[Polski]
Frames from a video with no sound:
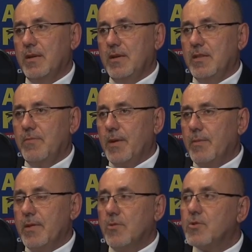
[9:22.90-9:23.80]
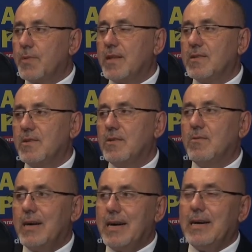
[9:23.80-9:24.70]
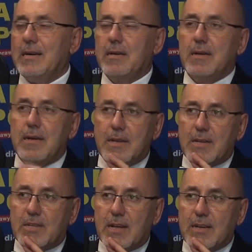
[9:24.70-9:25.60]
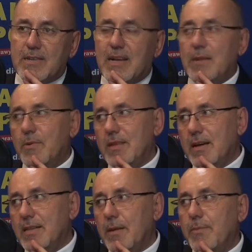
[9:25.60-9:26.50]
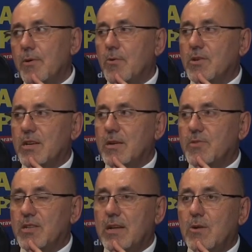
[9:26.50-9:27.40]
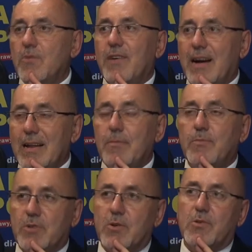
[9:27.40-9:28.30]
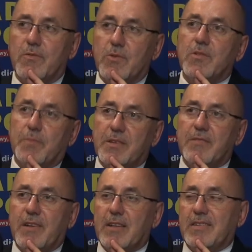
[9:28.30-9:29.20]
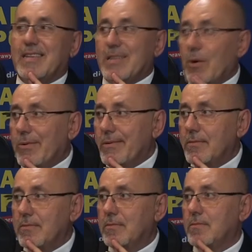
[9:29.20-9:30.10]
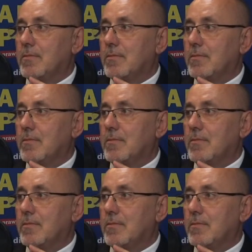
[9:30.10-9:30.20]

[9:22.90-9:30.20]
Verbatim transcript: dwie gminy już pracują, a reszta jest albo na etapie ogłaszania przetargów, albo przygotowują specyfikacje do. Ale